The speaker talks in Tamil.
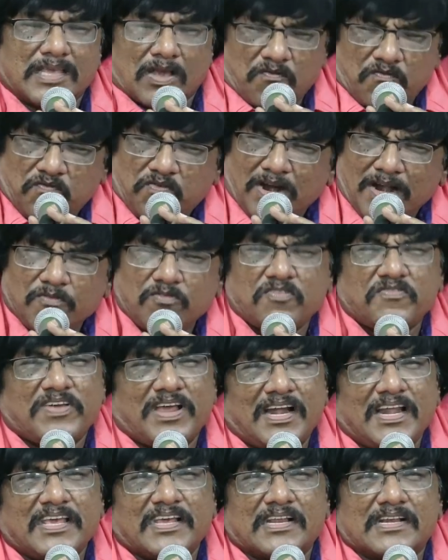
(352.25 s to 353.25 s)
எவ்வளவு
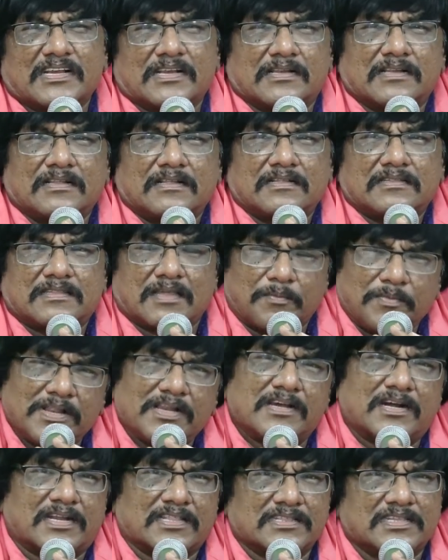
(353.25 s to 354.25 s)
வேலைகள்
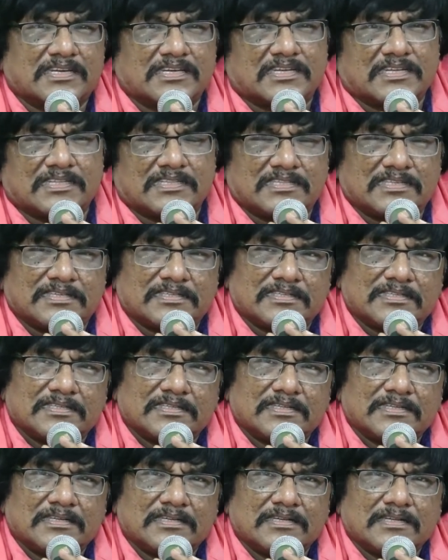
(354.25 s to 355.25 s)
தமிழில் நடந்திருக்கிறது
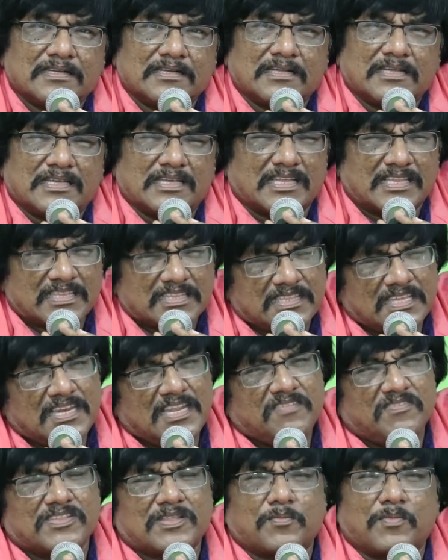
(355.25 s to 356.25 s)

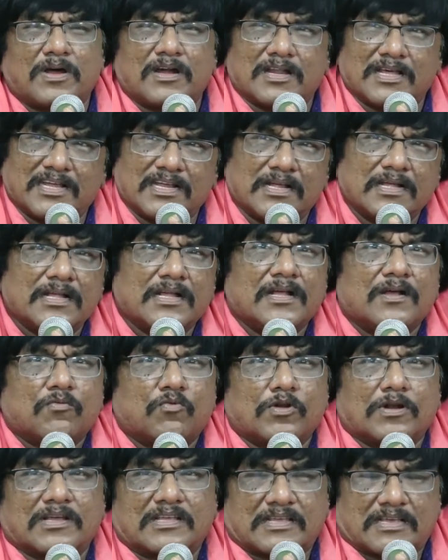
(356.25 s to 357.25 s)
எத்தனை விதமான
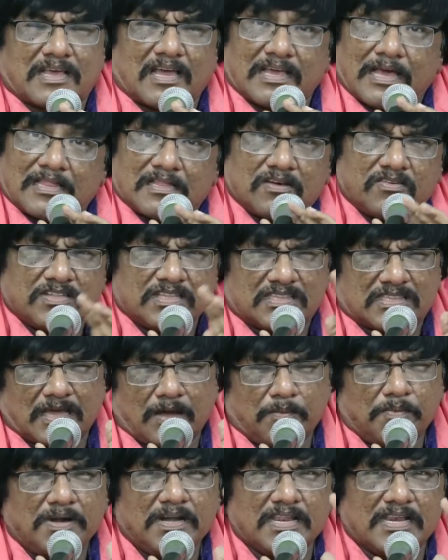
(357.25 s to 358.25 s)
ஒரு க அதாவது
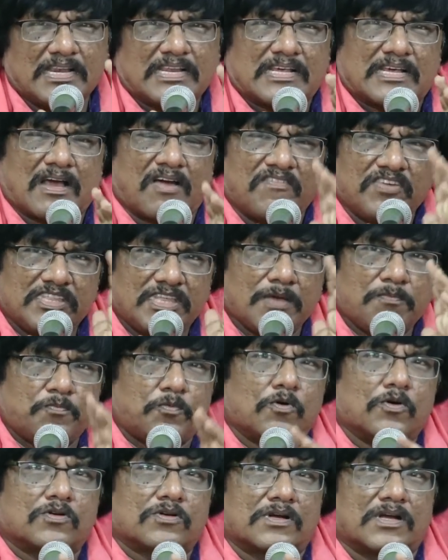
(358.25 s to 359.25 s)
தமிழில் கவிதை
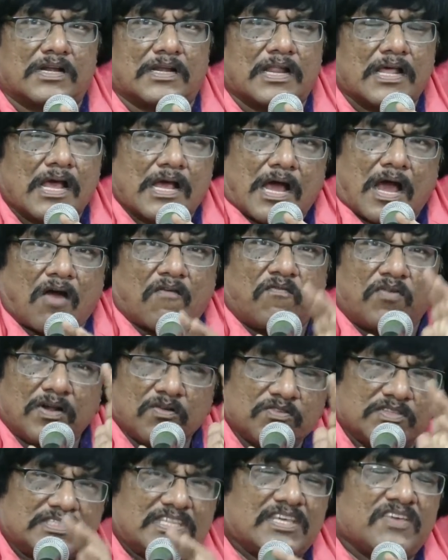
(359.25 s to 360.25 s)
போக்குகள்
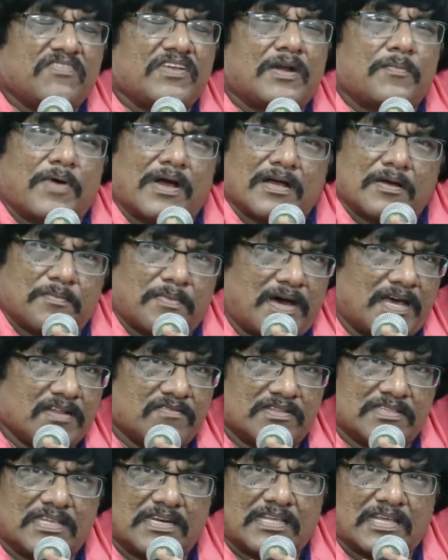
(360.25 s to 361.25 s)
அவ்வளவு தீவிரமாக மாறி
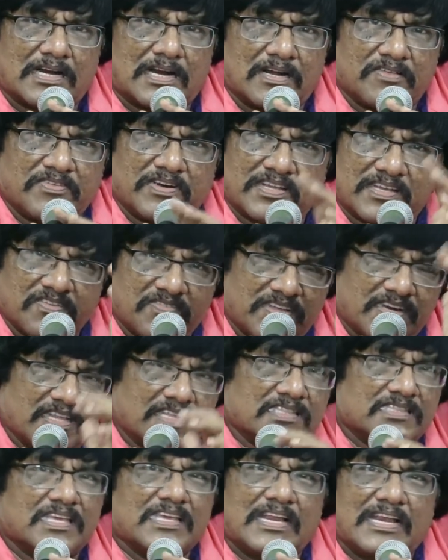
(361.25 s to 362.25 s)
வந்திருக்கிற அளவிற்கு வேறு
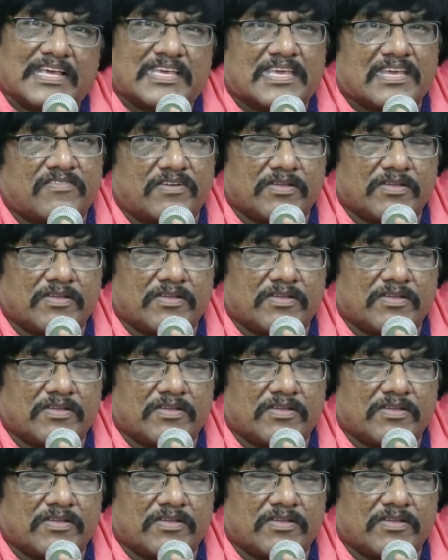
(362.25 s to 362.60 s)
எந்த இலக்கிய